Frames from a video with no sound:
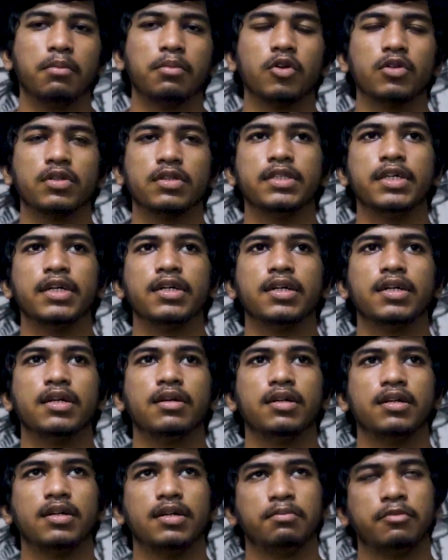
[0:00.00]
প্রত্যেক
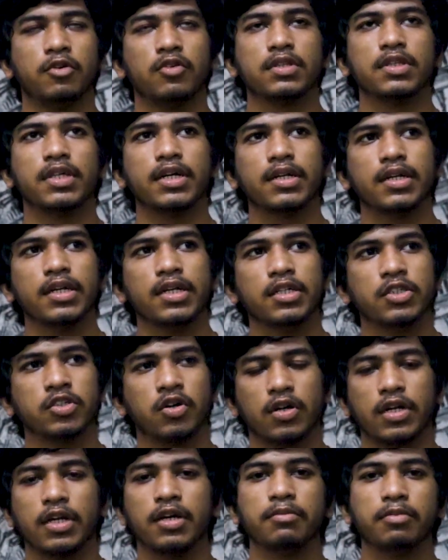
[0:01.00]
প্রত্যেকটি
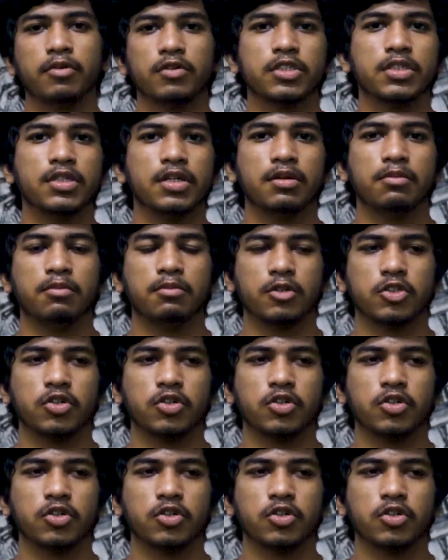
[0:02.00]
সঠিক প্রশ্নের